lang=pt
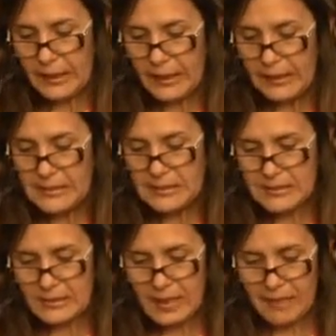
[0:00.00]
Ela
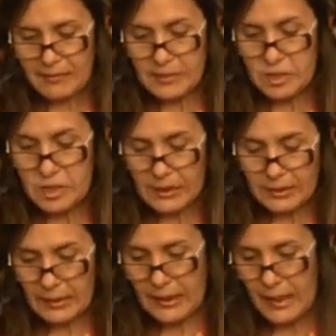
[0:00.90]
necessitava
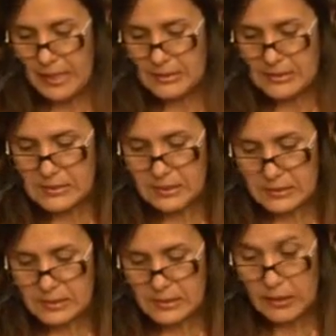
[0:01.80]
de esses
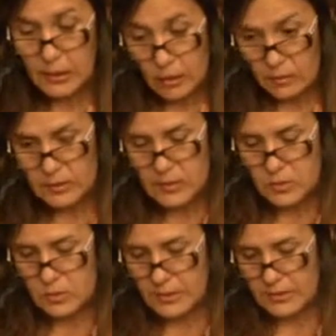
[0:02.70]
itens e
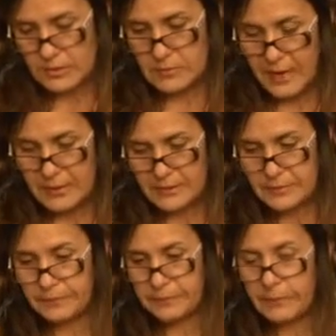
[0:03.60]
outras coisas mais.